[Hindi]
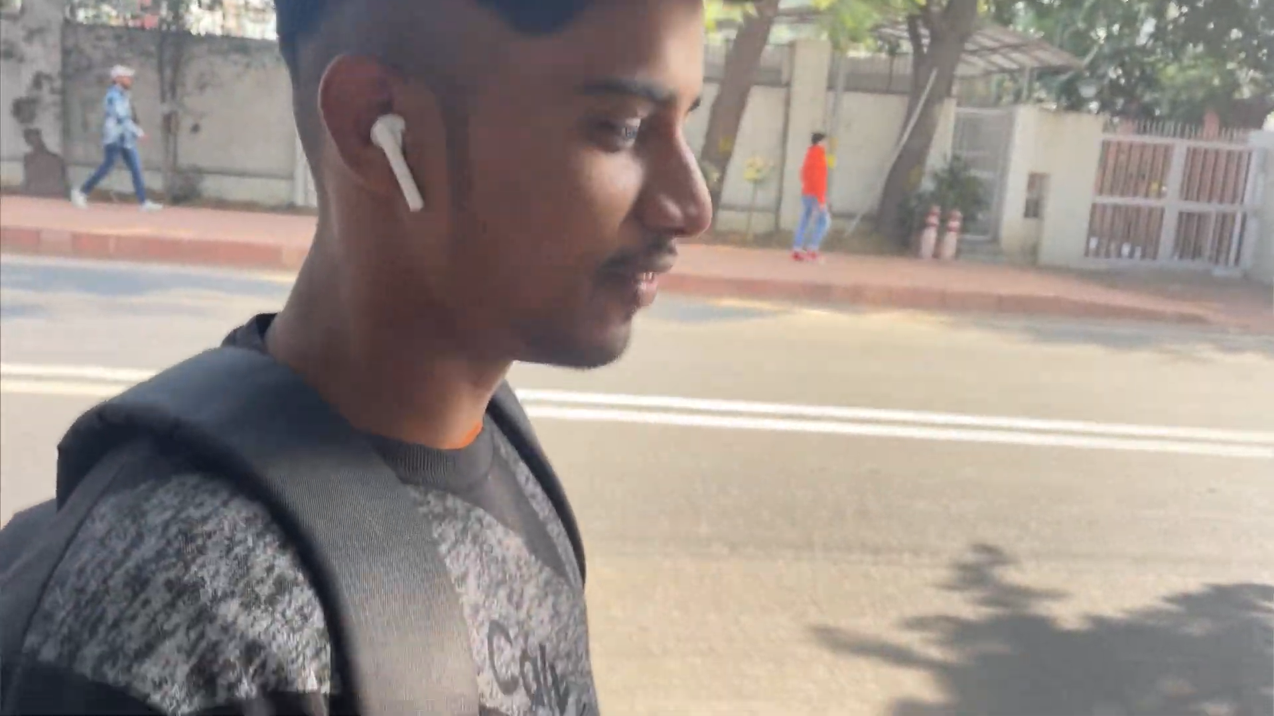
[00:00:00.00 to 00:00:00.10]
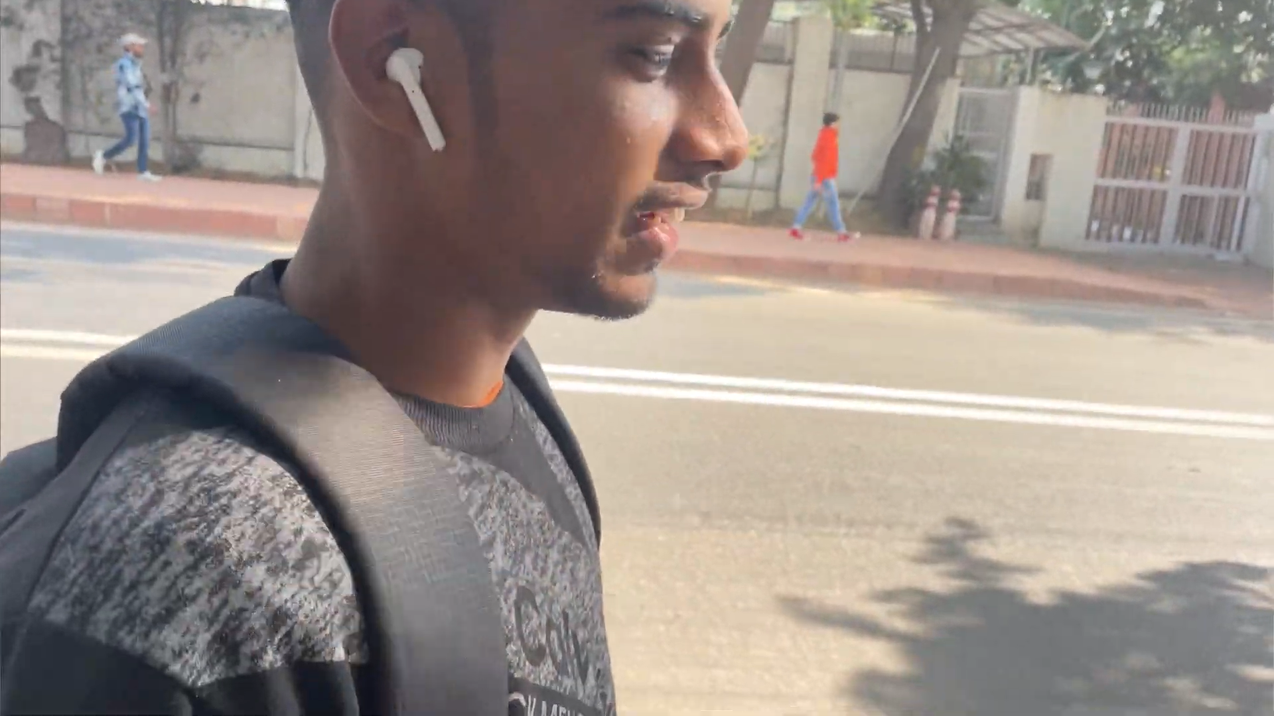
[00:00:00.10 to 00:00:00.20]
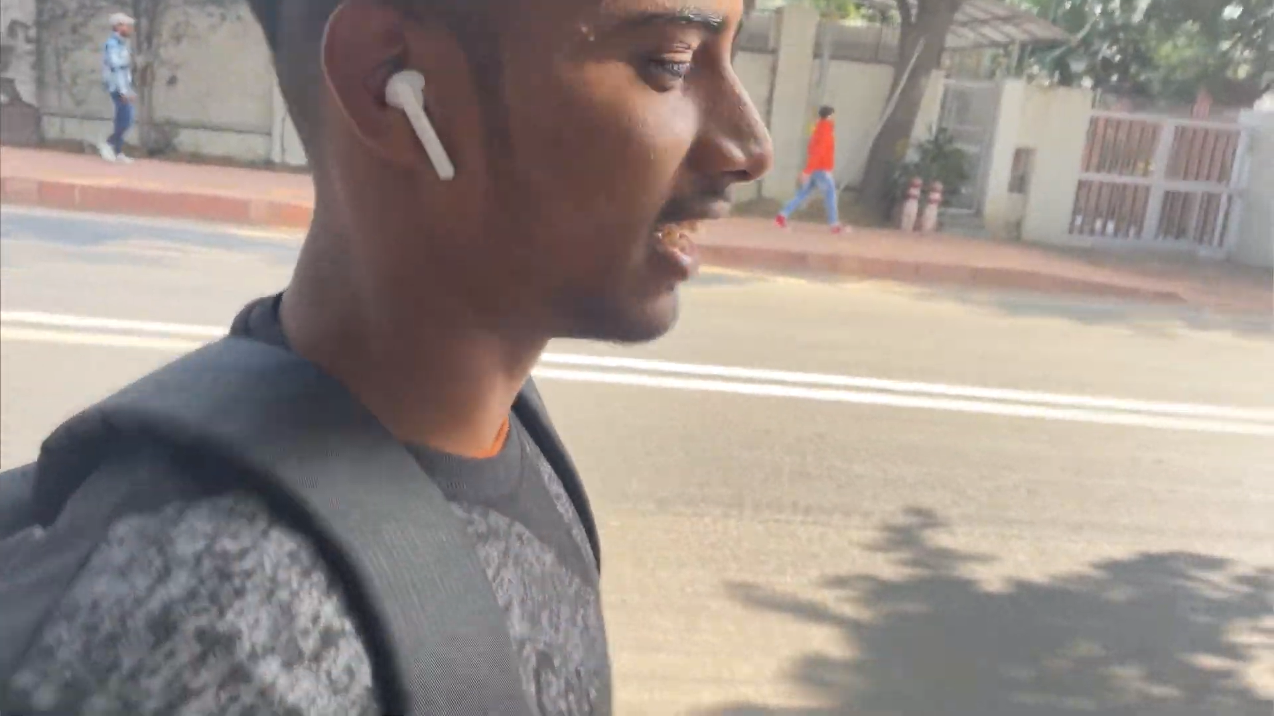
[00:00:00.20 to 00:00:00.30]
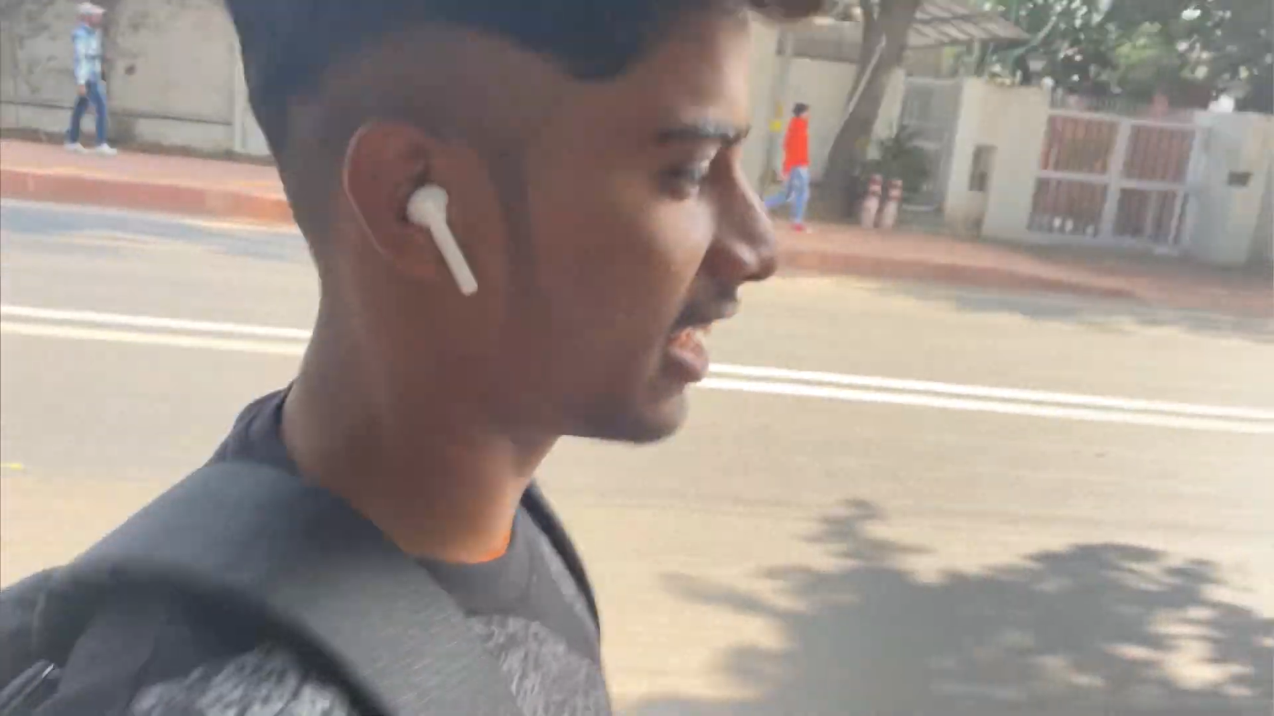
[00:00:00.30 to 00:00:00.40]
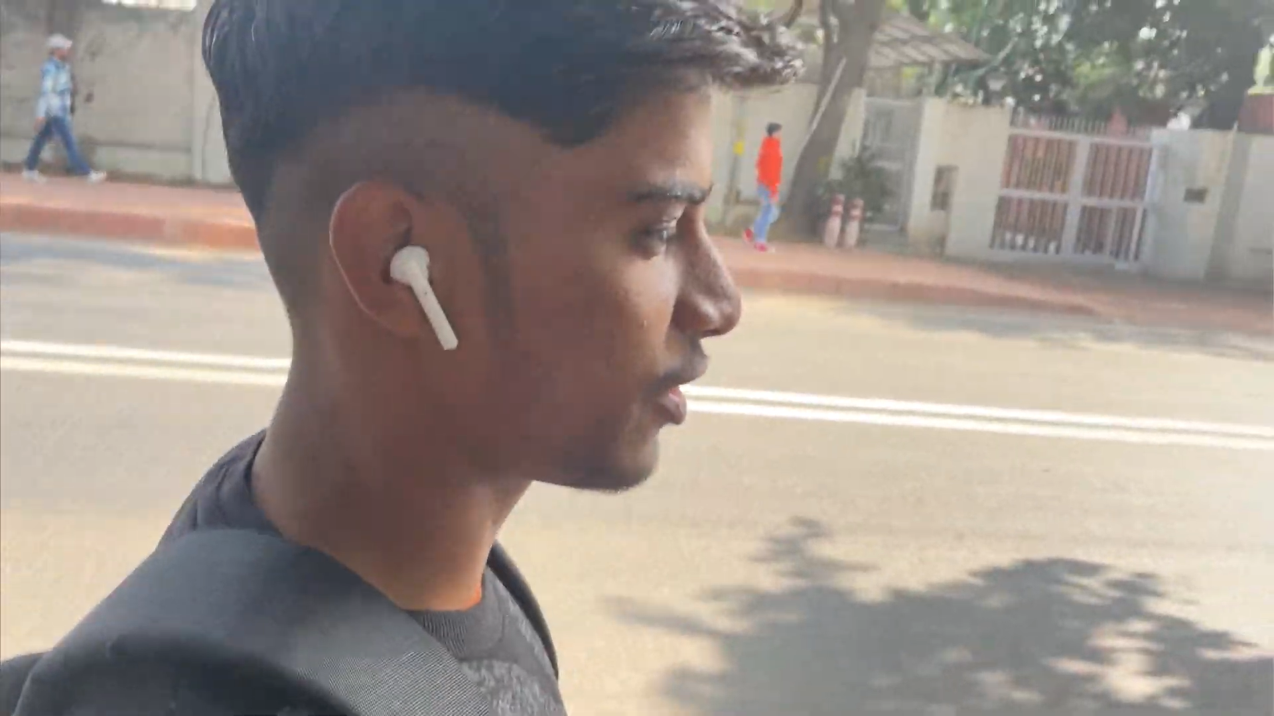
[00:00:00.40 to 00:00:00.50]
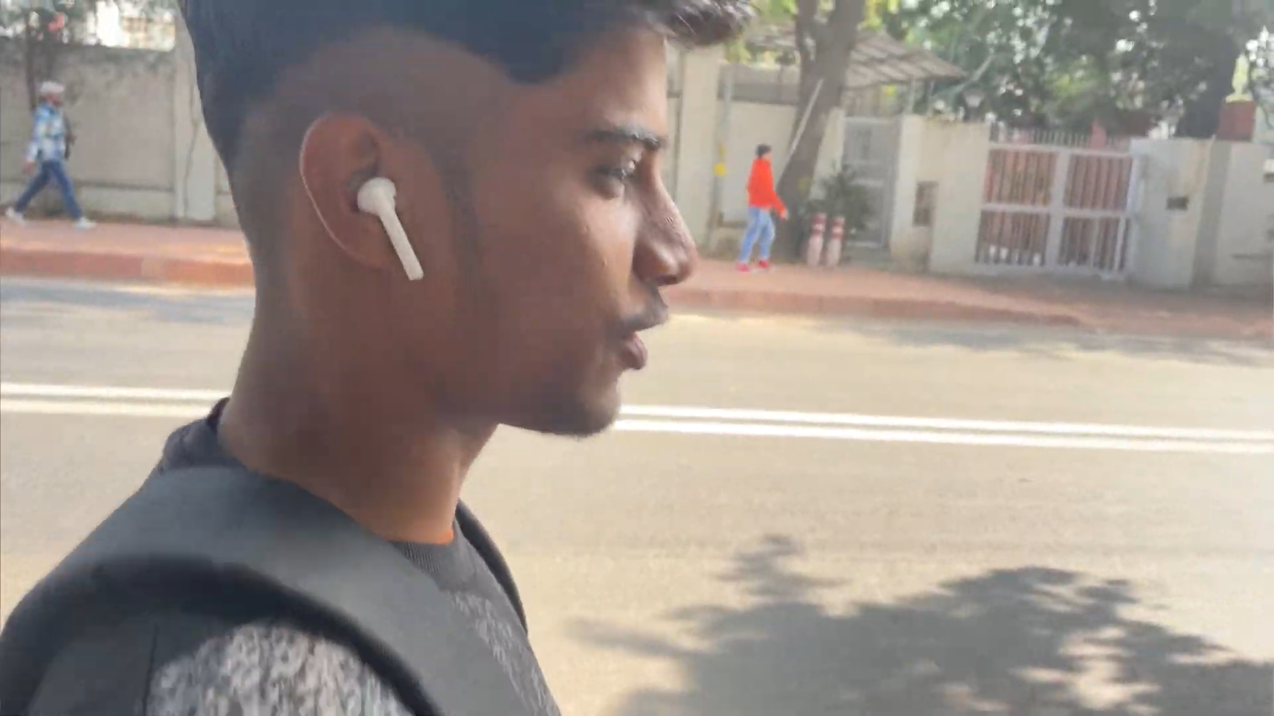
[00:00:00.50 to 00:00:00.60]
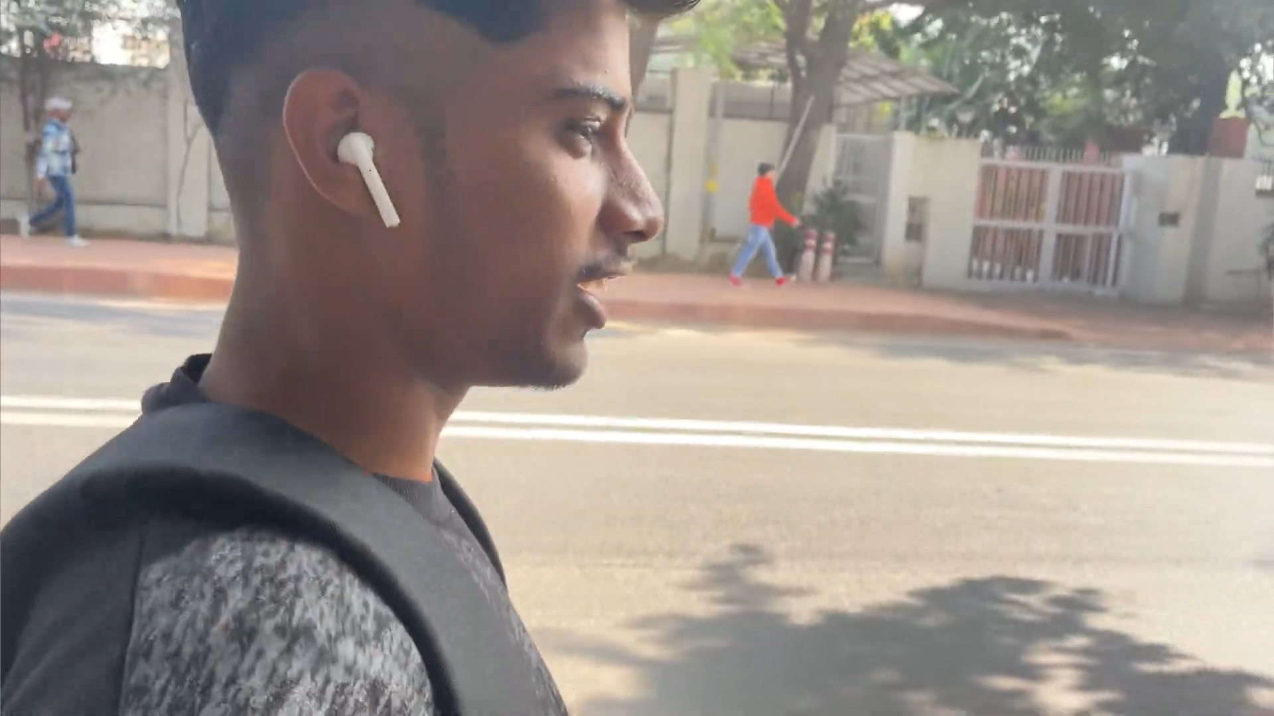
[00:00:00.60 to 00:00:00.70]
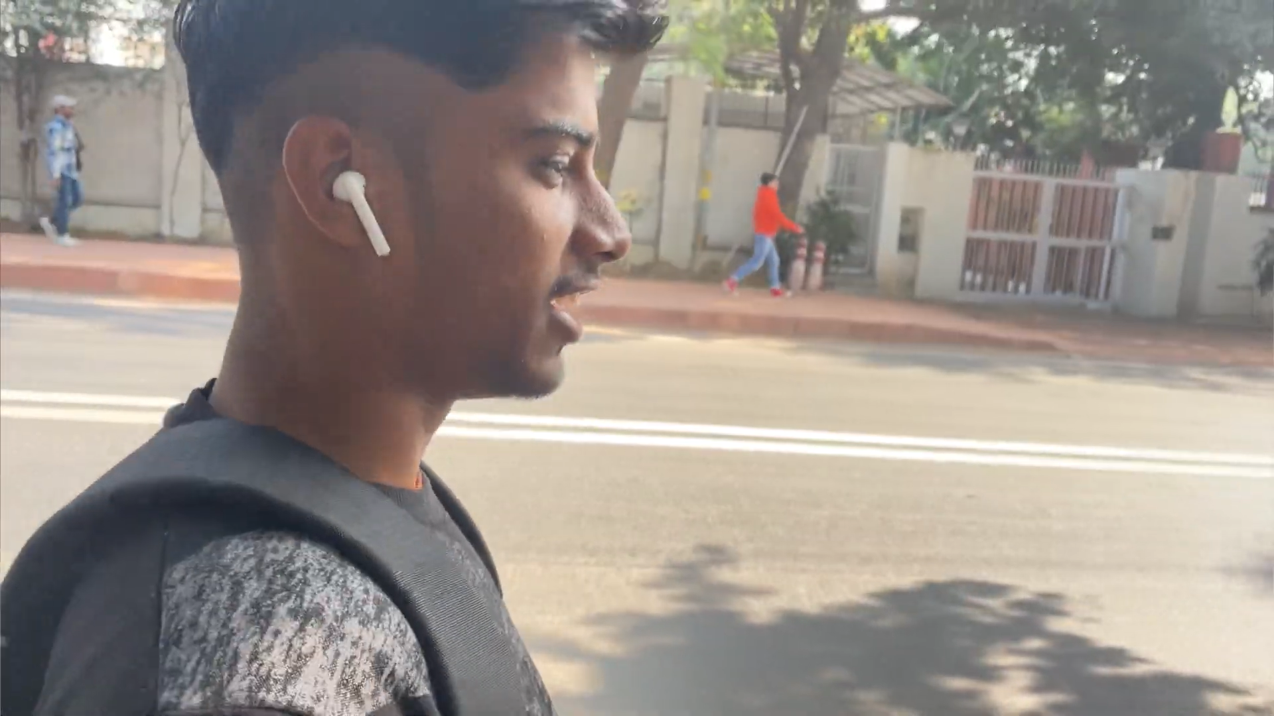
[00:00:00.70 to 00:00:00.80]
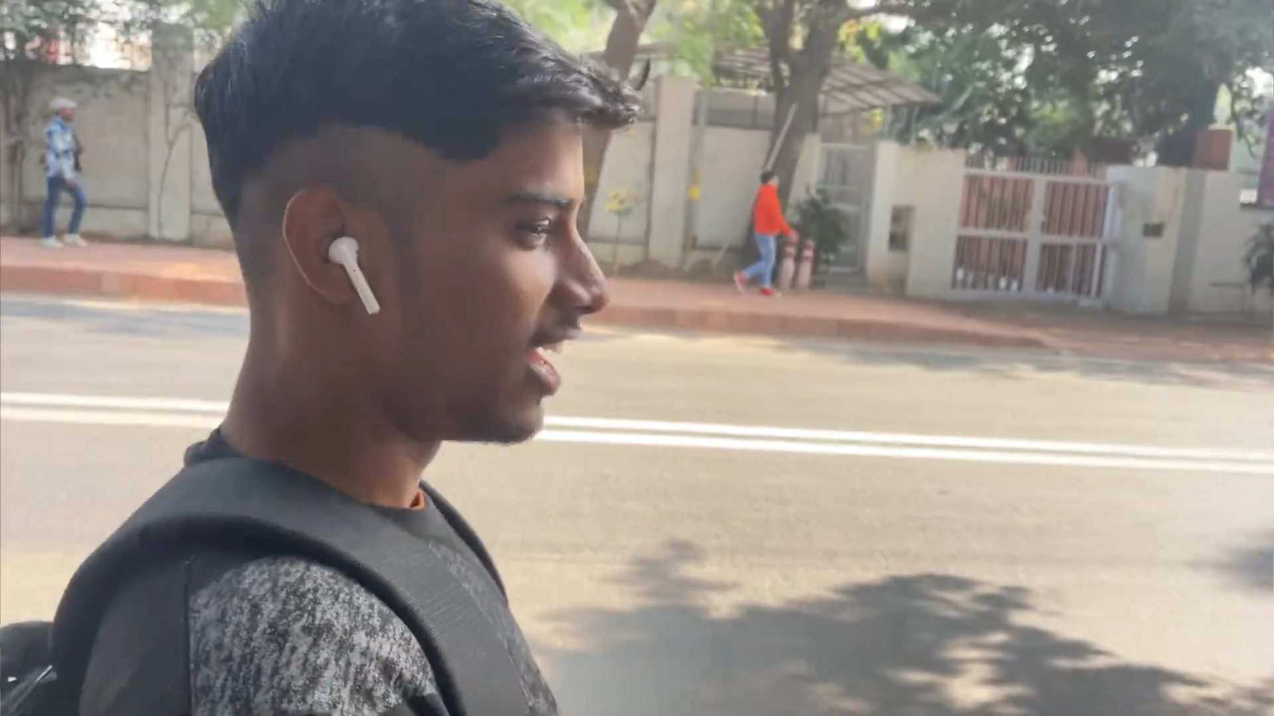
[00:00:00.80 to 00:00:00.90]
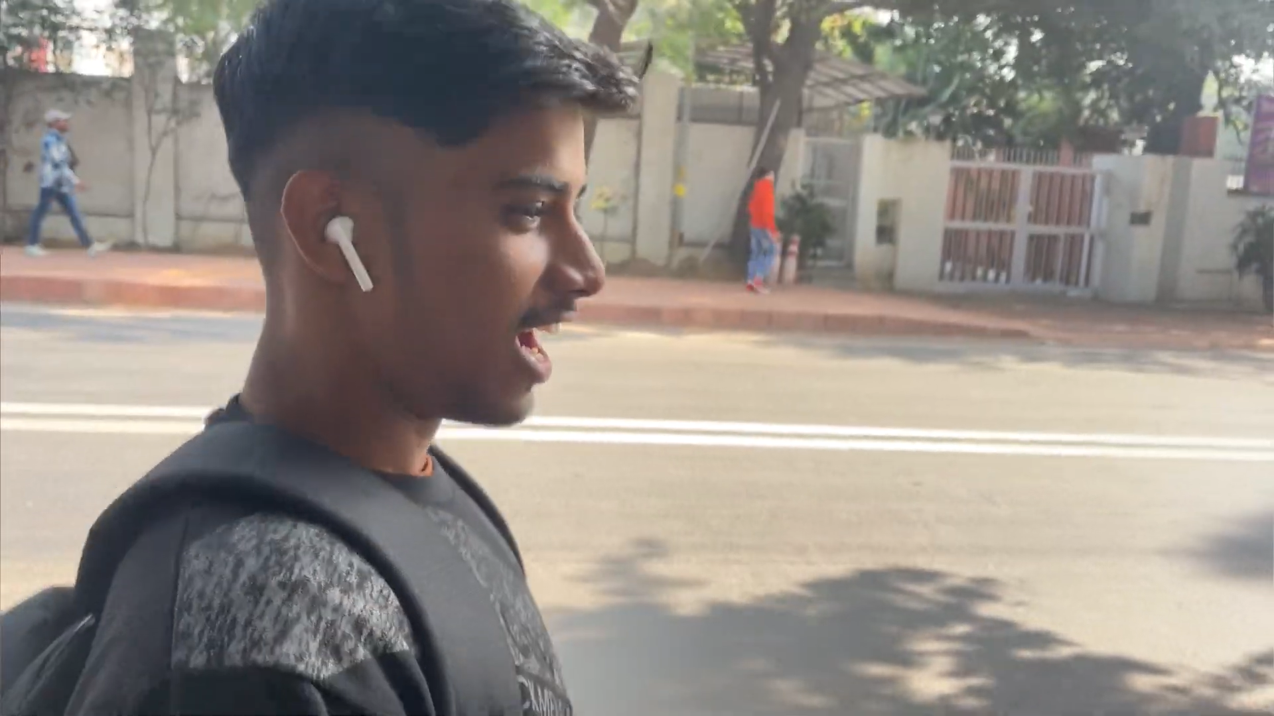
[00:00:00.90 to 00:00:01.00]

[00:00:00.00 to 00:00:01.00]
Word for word: डिफिकल्ट है क्योंकि